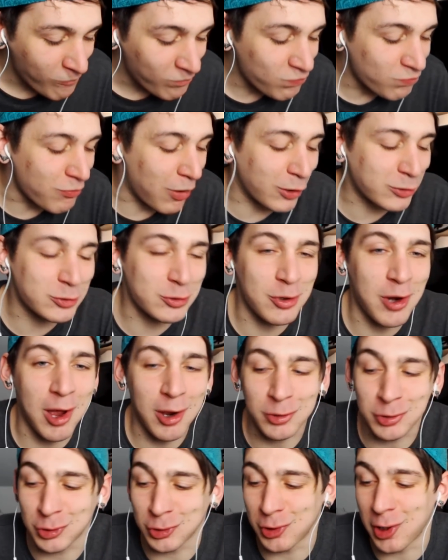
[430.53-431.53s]
Best
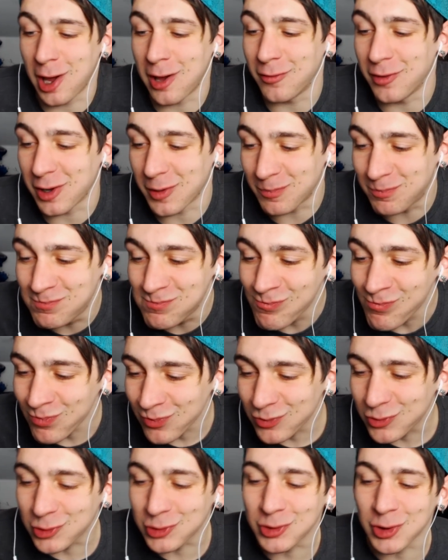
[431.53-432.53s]
reaction ever.
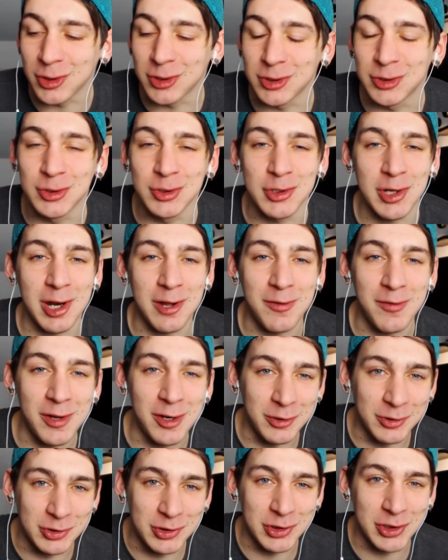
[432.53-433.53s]
Tutto lo zucchero a
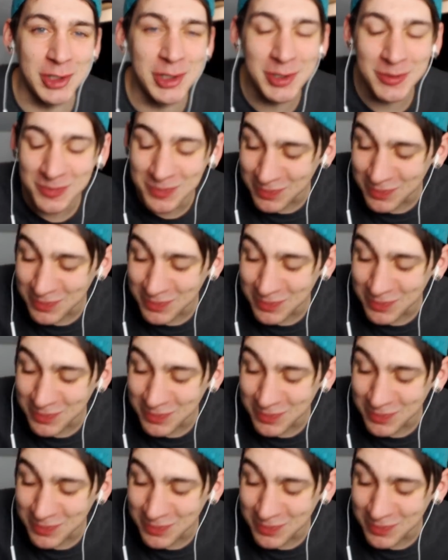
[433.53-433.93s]
velo in giro.